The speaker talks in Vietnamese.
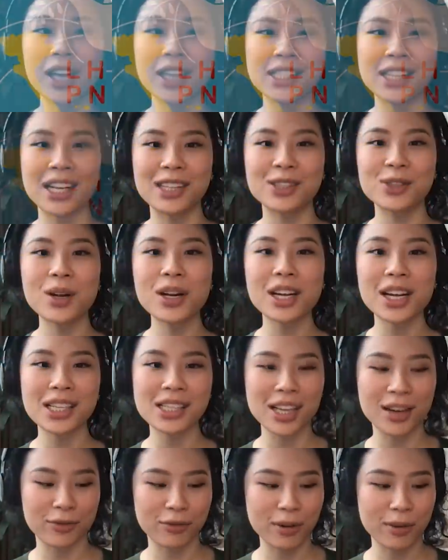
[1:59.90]
có thể sản xuất
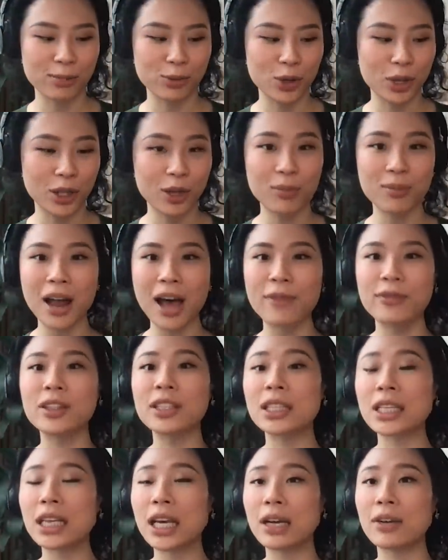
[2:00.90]
các sản phẩm truyền thông đa
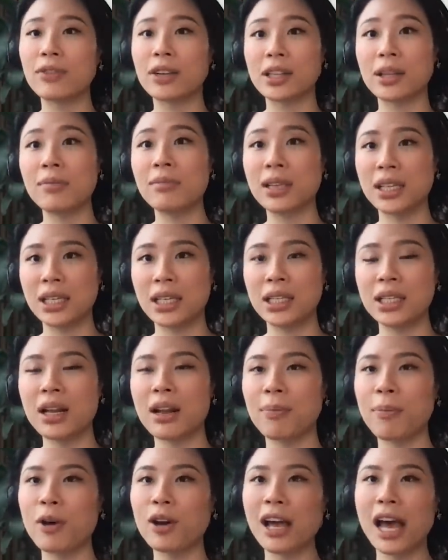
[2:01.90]
phương tiện về tâm lý
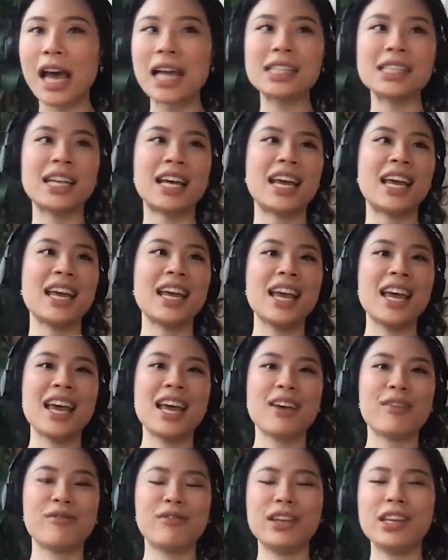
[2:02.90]
như là podcast này
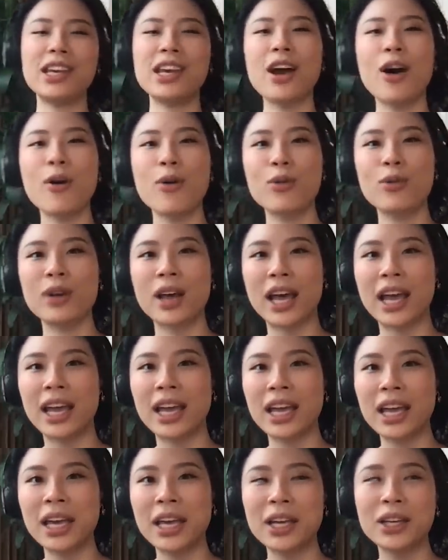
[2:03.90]
video
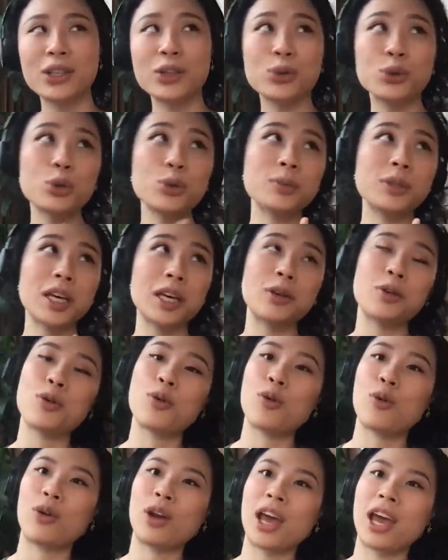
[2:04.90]
này à. youtube
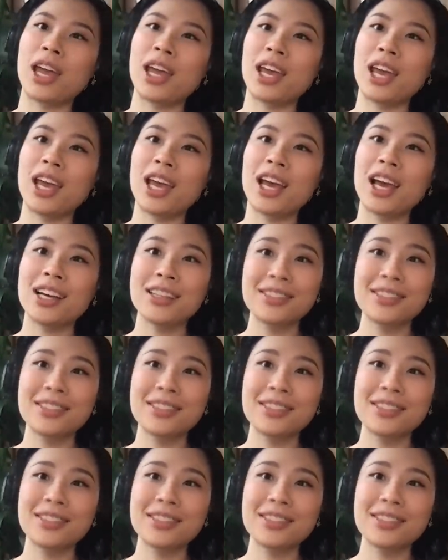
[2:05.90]
channel này